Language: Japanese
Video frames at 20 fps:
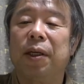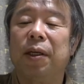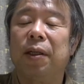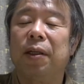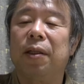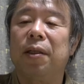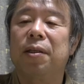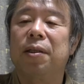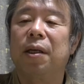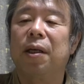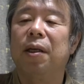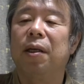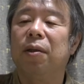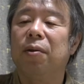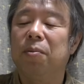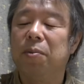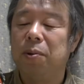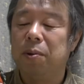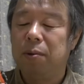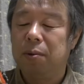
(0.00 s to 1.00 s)
なんですけれ
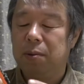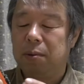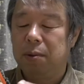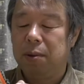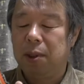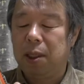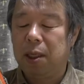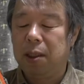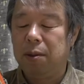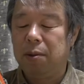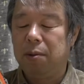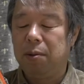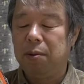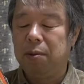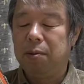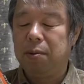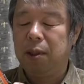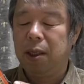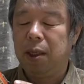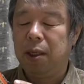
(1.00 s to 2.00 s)
ども、なんていう
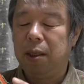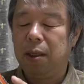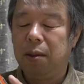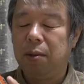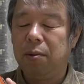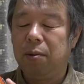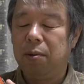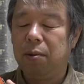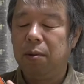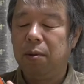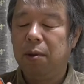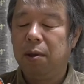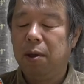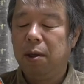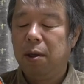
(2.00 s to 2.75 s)
のえっ、ー、と、